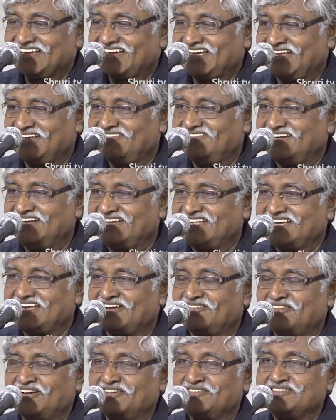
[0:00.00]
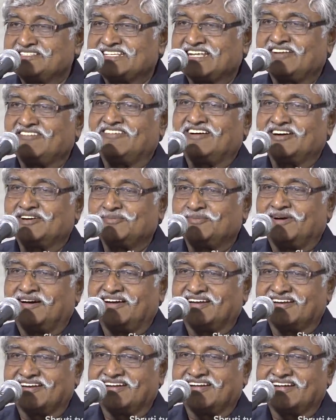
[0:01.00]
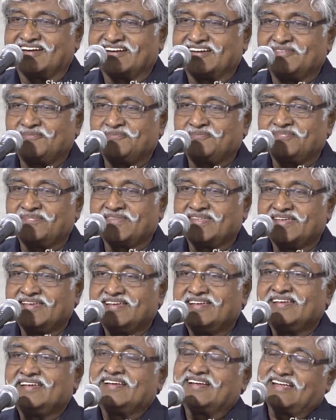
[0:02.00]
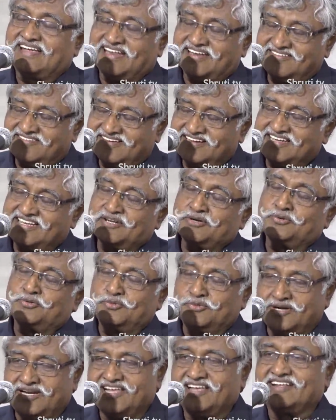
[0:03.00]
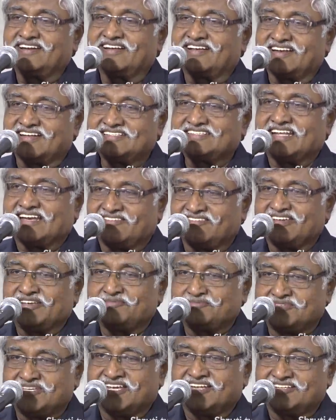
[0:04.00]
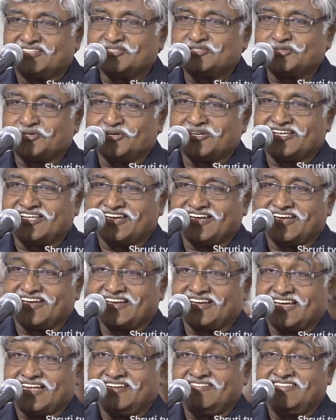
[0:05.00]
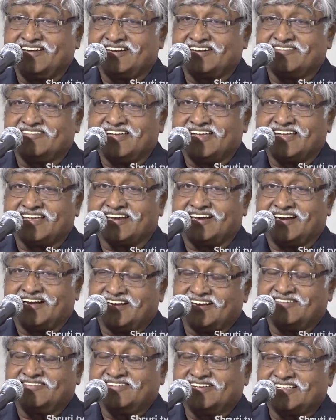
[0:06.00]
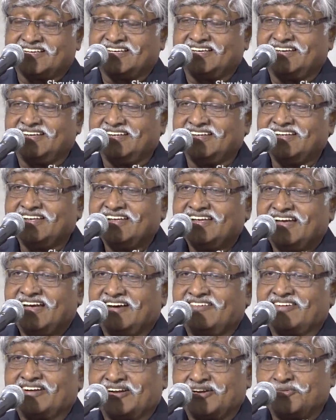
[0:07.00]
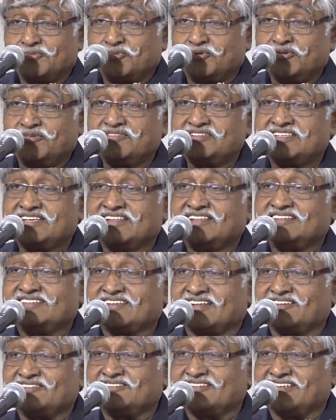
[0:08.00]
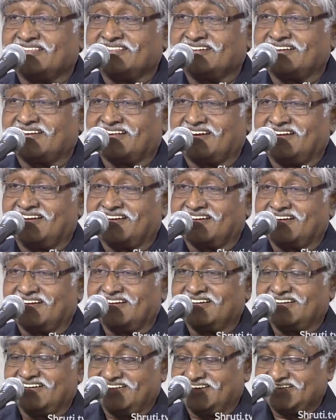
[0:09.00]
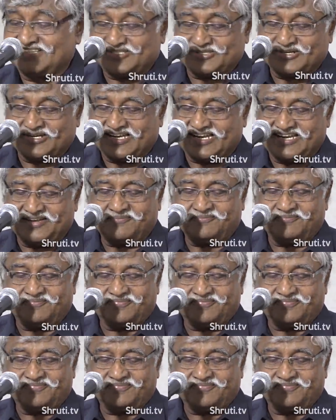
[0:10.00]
கல்வெட்டுக்கு அவ்வளவு செலவாகுமா என்றார்கள் கல்வெட்டுக்கு உள்ளே இருக்கிற செலவையும் சேர்த்து சொல்லுகிறேன் கல்வெட்டு வைக்கிற அளவுக்கு அவர்கள் முடிவு செய்து செலவு செய்திருக்கிறார்கள் என்று சொன்னேன்